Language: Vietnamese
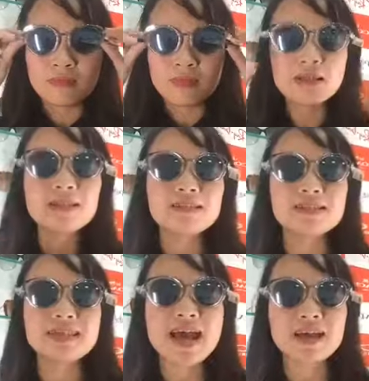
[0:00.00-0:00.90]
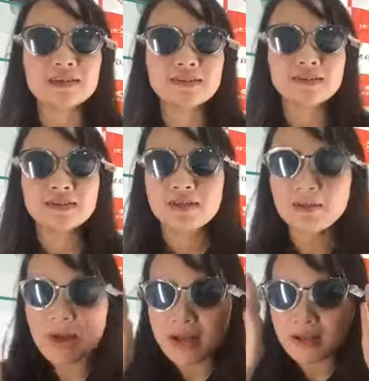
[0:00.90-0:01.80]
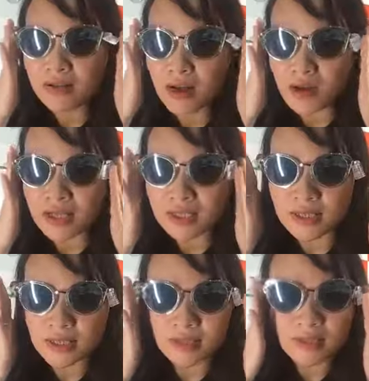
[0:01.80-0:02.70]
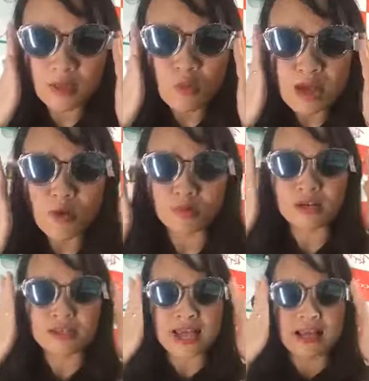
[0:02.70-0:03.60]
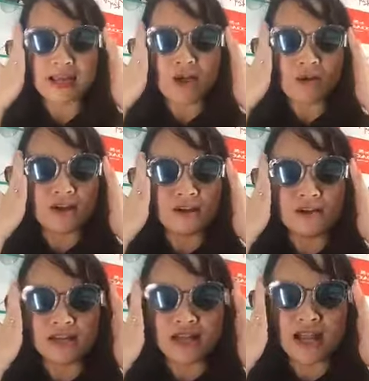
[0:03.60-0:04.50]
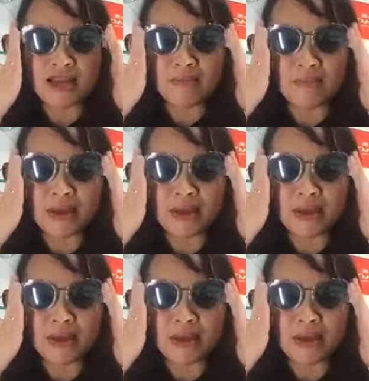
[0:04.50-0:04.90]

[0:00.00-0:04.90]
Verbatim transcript: rất là thời trang. Michael Kors này thì thì lúc nào cũng thời trang, đeo là ưng ý ngay ạ,